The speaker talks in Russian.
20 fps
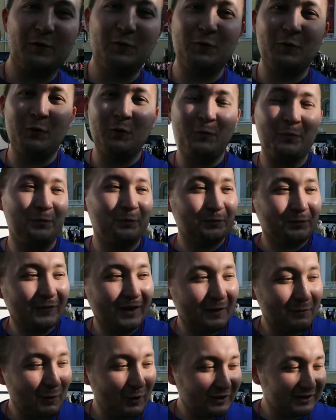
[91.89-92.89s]
Ну,
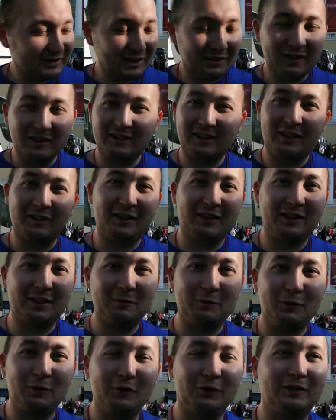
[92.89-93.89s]
мой совет, наверное,
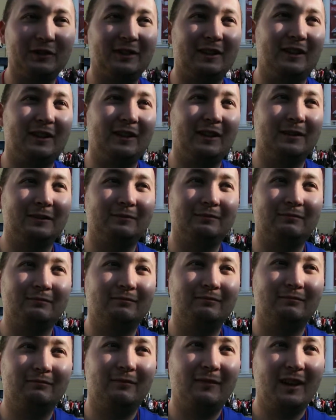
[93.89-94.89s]
будет а,
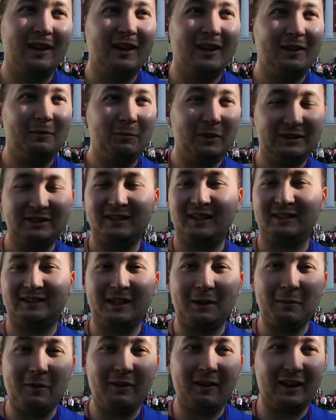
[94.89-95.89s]
биться до
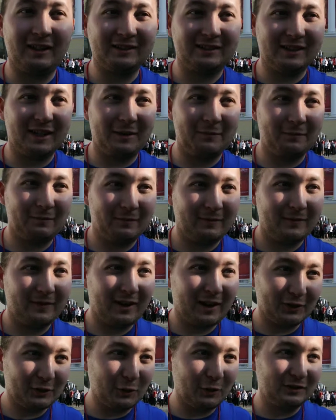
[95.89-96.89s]
самого конца,
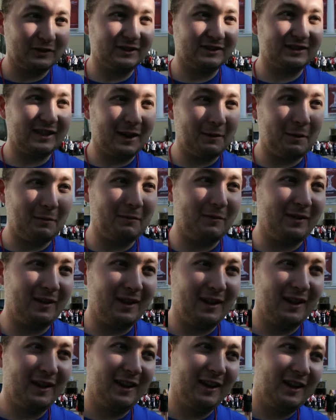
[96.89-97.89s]
готовиться к самым
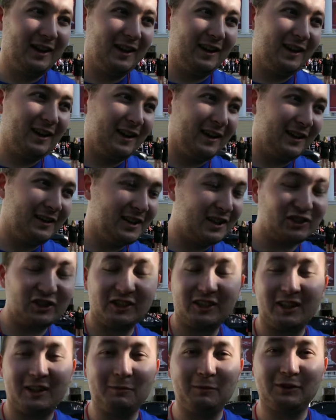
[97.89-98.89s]
а,
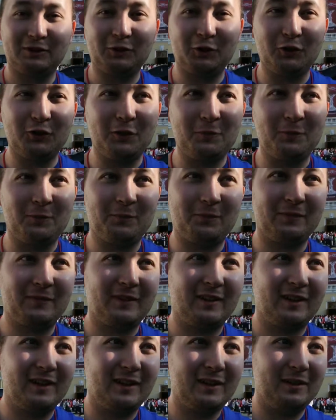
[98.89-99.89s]
неожиданным исходам,
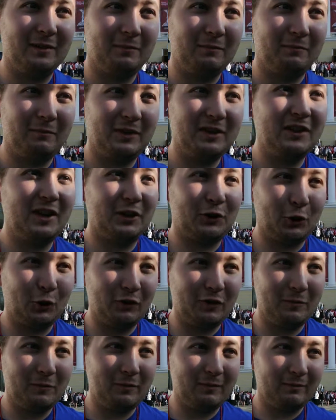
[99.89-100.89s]
быть
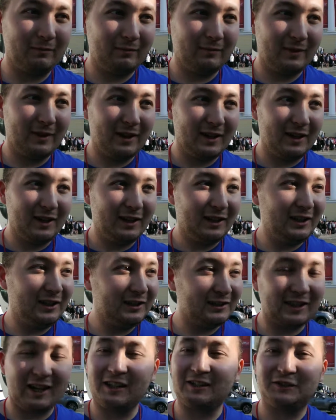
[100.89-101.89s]
готовым и
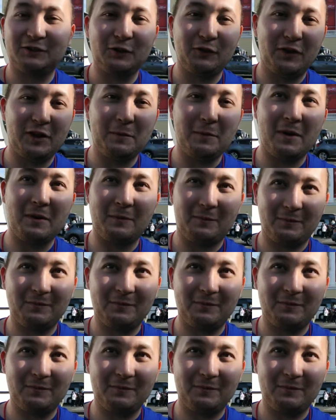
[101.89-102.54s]
не тратить свое время.